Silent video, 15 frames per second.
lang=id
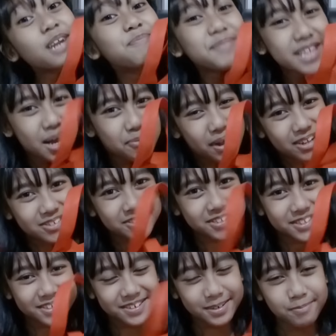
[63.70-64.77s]
dalamnya
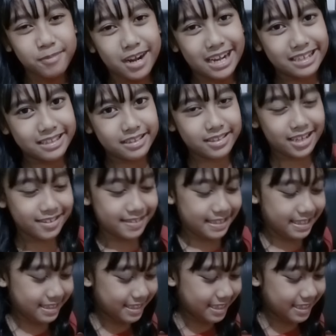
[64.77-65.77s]
maksud eh, bukan tas